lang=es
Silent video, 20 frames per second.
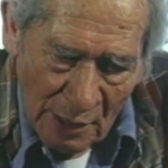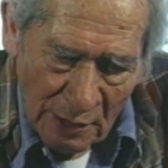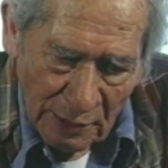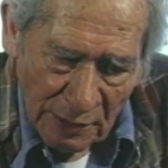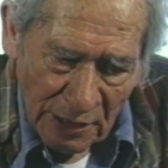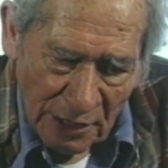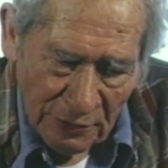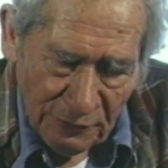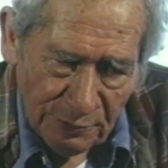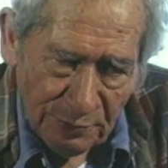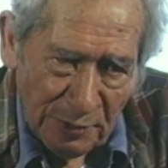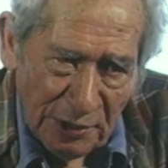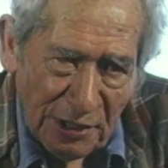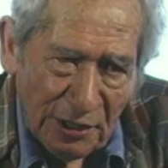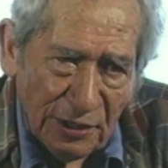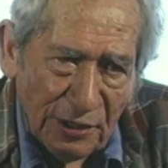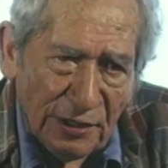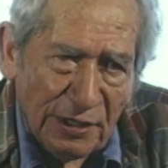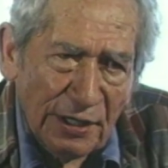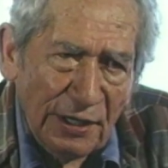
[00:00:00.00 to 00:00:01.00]
La
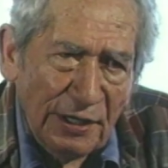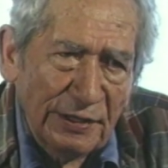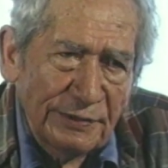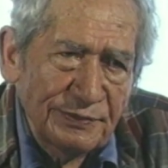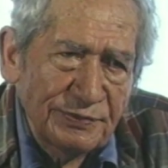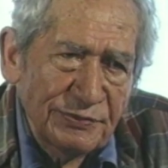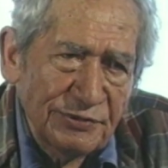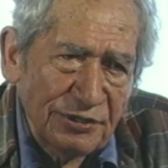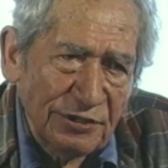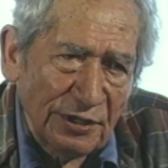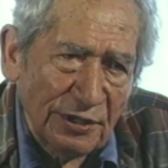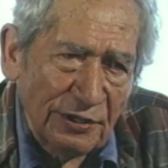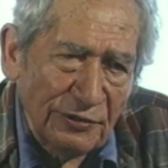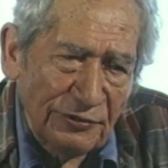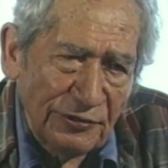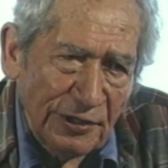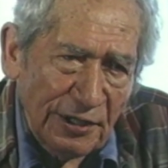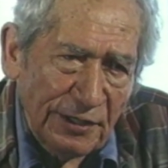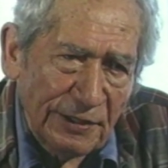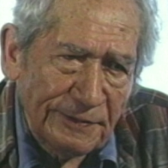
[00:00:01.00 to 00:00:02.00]
empírica se
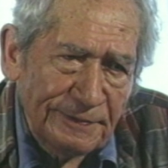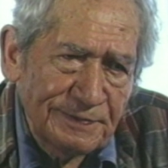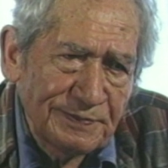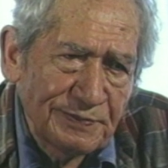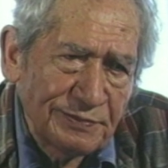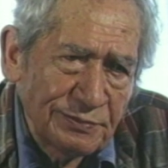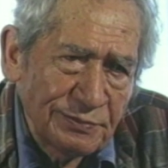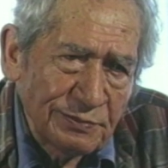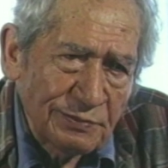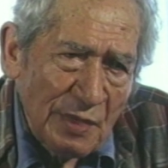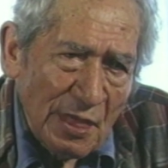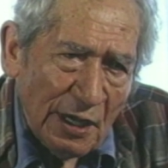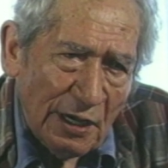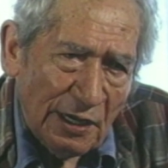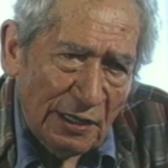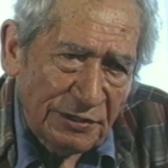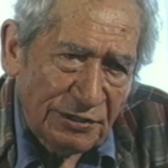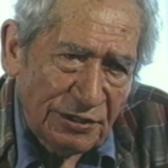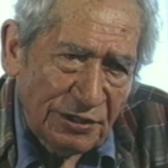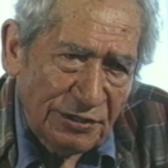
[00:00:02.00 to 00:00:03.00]
refiere
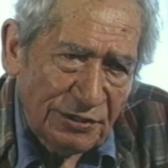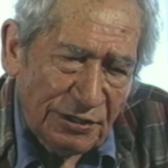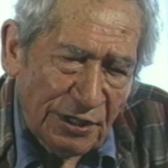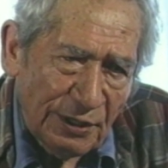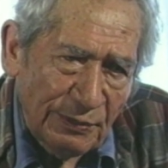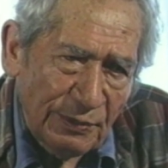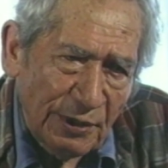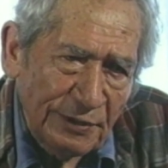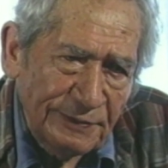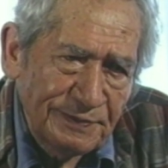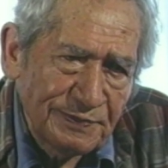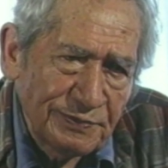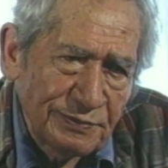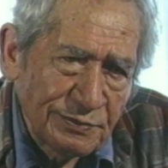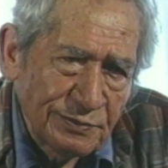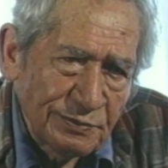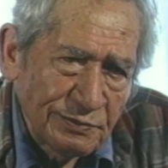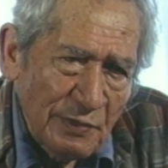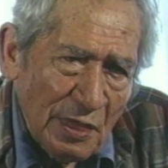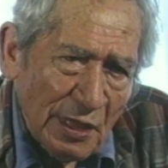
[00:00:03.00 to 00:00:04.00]
al sistema
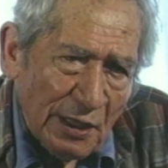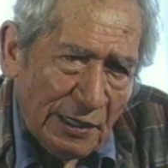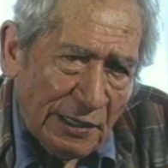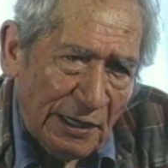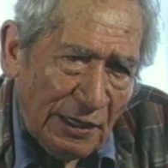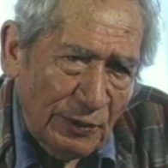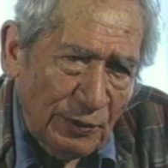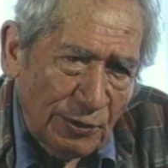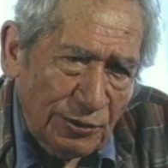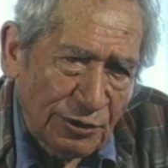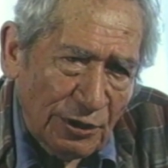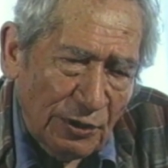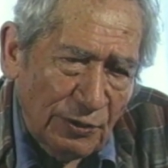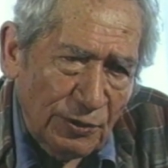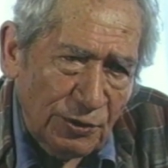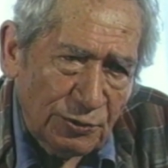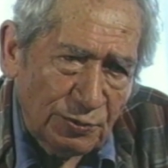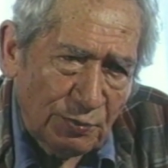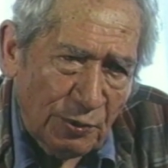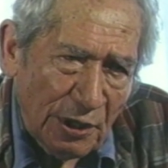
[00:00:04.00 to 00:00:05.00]
que usan
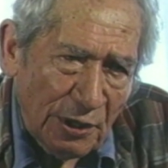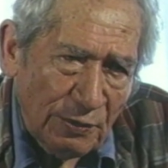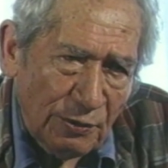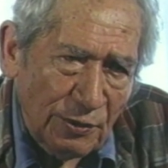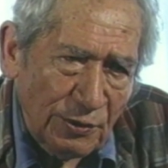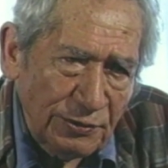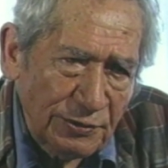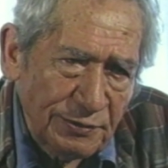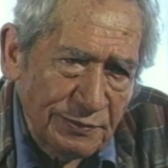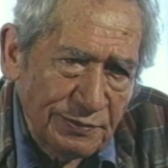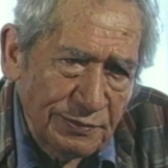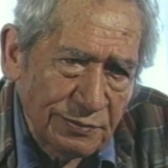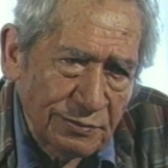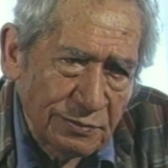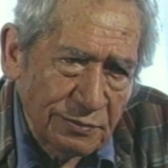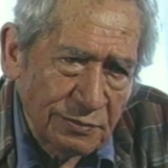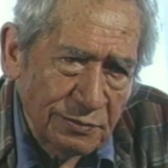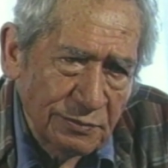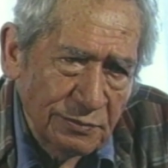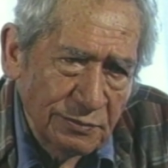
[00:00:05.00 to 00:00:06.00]
los pueblos
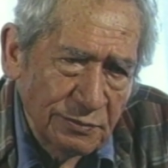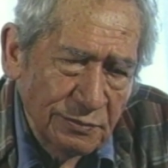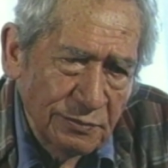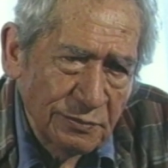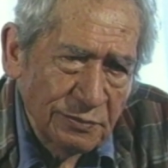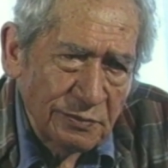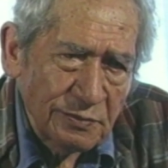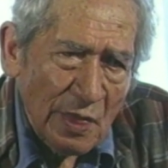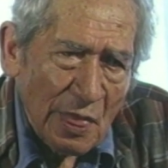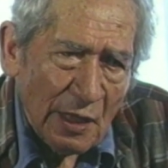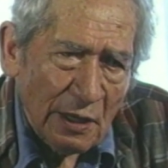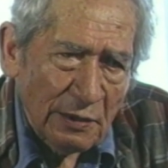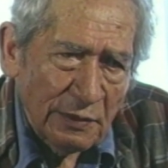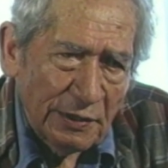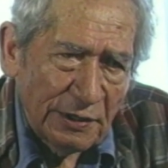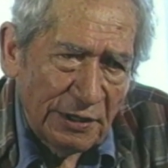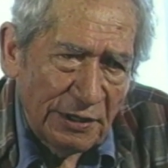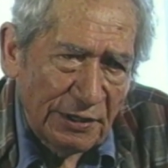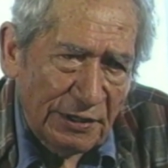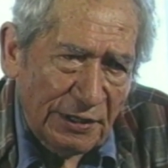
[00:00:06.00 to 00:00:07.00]

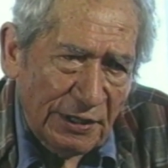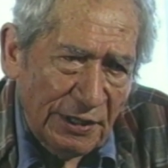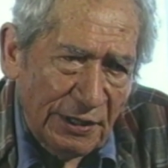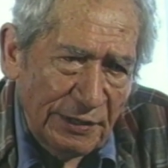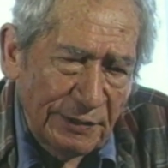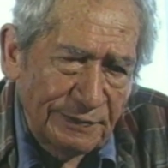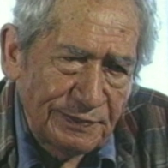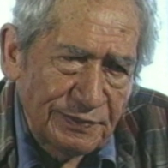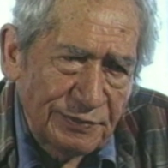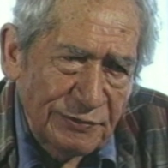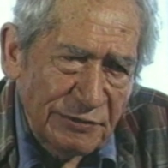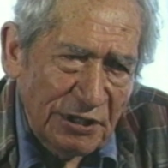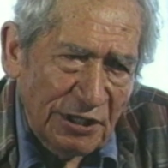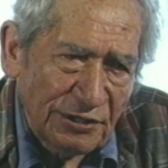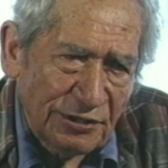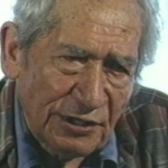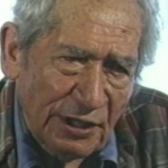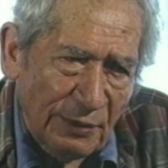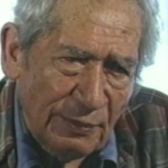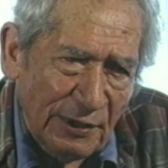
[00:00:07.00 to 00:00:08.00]
y que
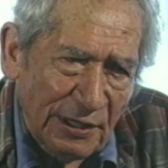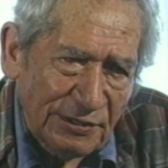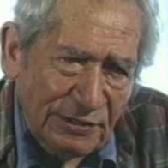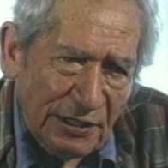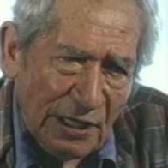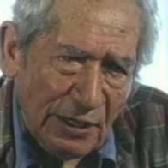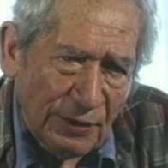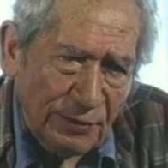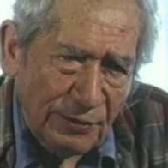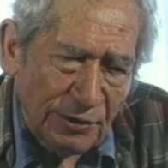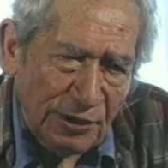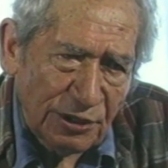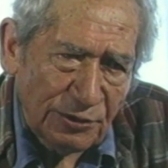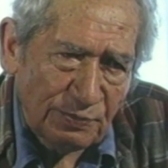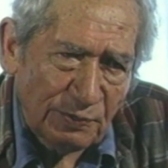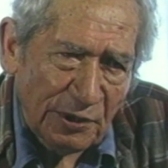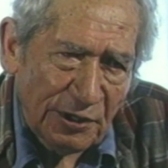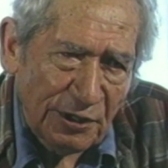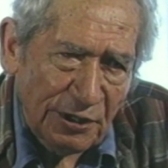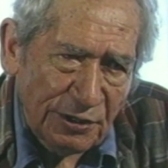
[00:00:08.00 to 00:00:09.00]
está basado en
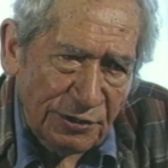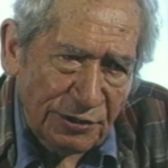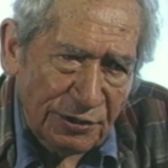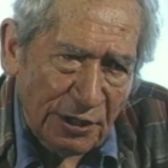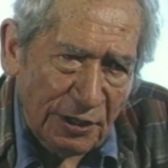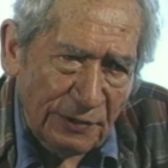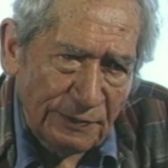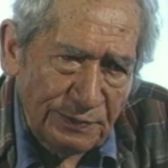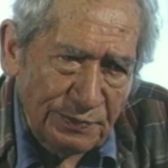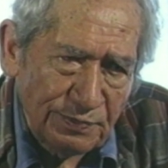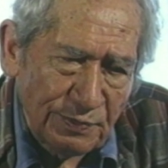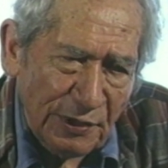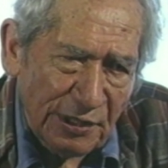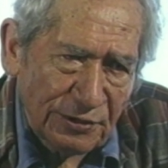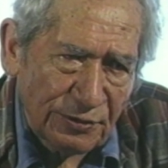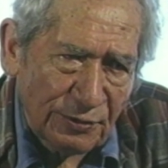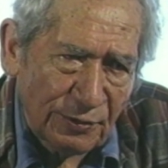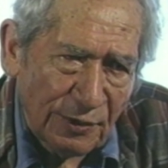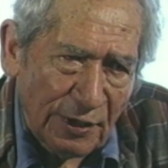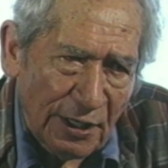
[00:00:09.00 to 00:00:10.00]
experiencia
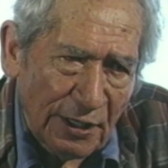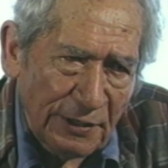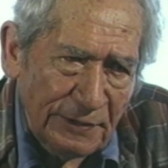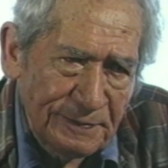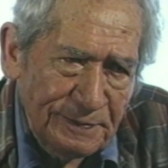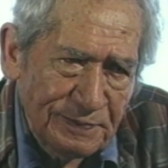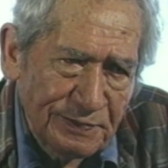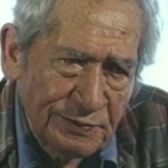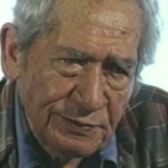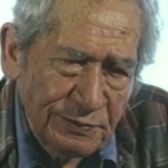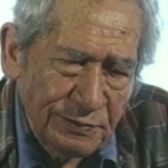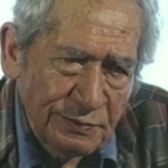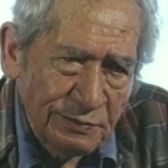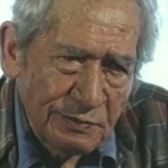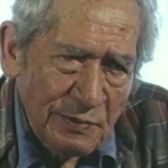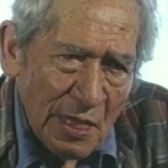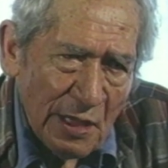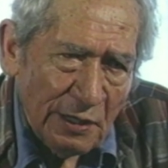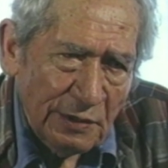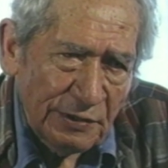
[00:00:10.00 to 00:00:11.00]
personal
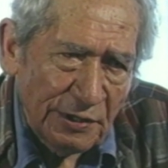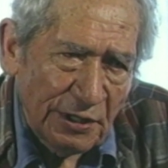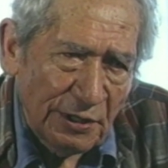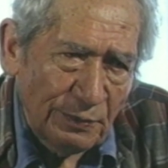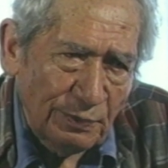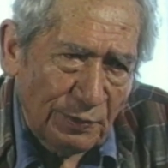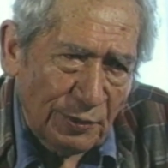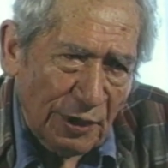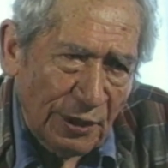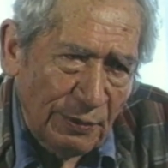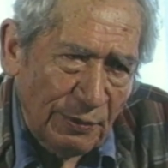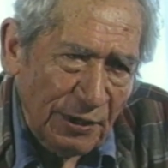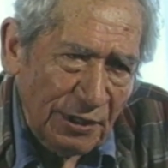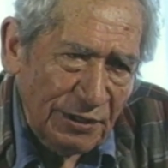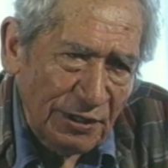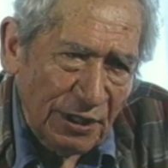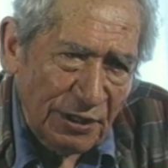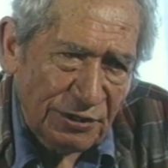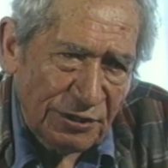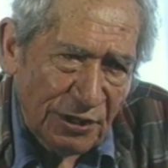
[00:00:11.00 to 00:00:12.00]
y en prueba y
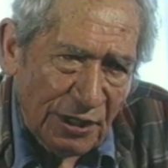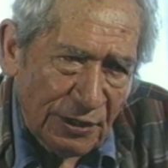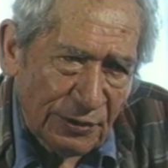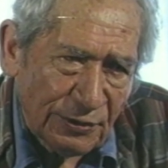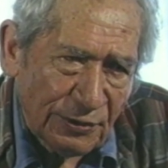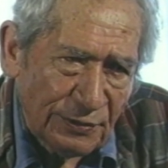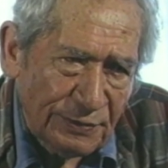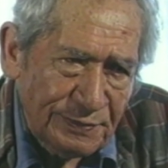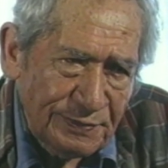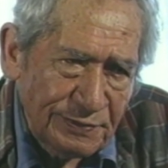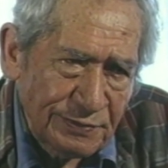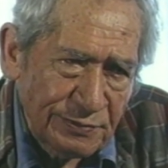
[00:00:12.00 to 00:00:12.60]
acierto.